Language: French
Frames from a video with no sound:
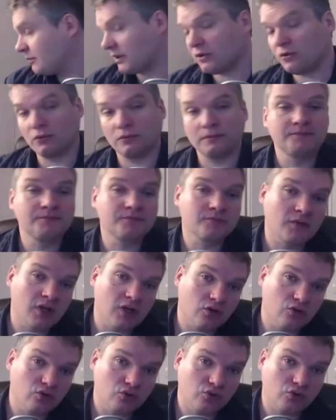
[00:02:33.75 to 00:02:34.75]
Pardon.
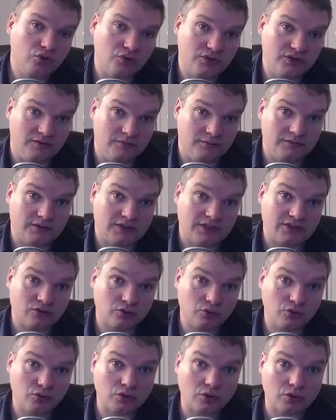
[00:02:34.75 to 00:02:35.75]
Donc
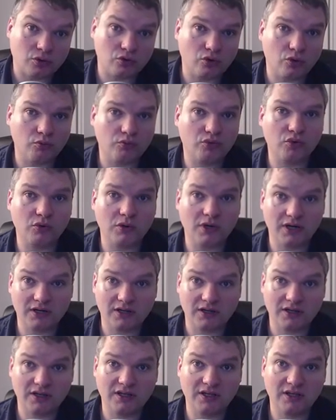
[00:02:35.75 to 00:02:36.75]
destructeur
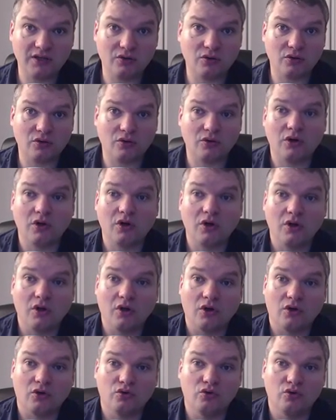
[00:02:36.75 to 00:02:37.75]
d'emploi et
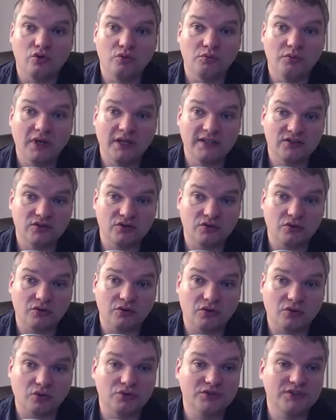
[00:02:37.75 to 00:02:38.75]
d'une baisse
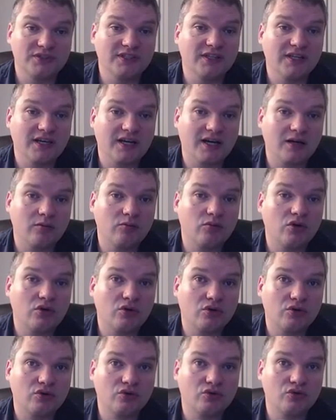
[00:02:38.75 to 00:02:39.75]

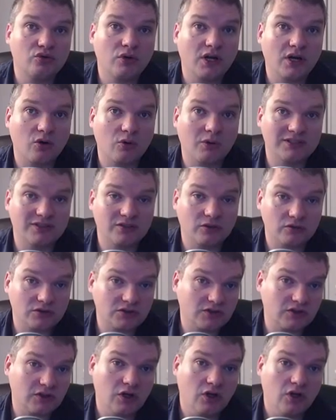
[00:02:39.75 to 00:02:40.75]
considérable de la
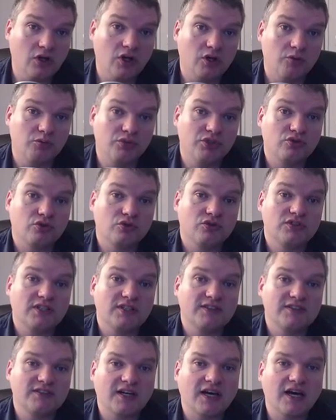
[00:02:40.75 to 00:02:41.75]
croissance puisque ça
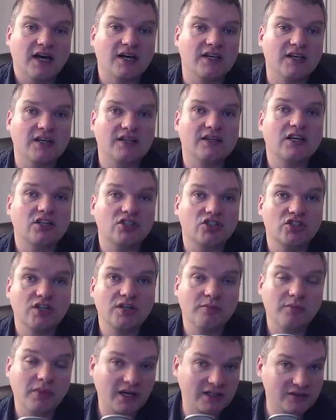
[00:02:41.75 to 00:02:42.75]
ne sert à rien
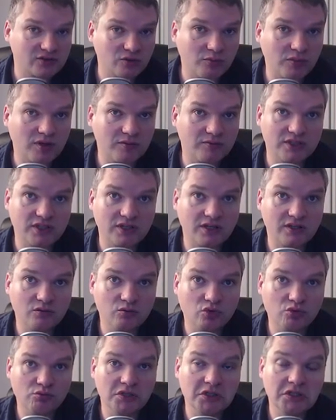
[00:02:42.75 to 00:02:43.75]
d'acheter par exemple un bien
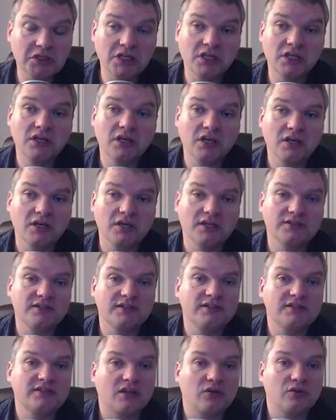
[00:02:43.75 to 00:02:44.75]
immobilier
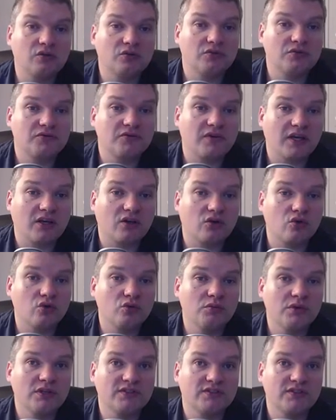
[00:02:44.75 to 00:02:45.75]
si ça ne fait que
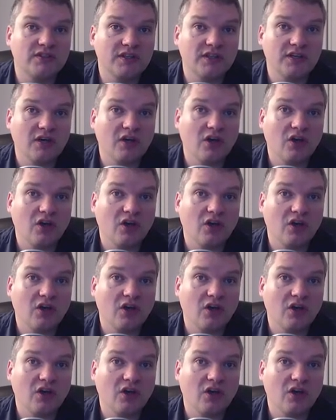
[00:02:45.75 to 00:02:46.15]
baisser,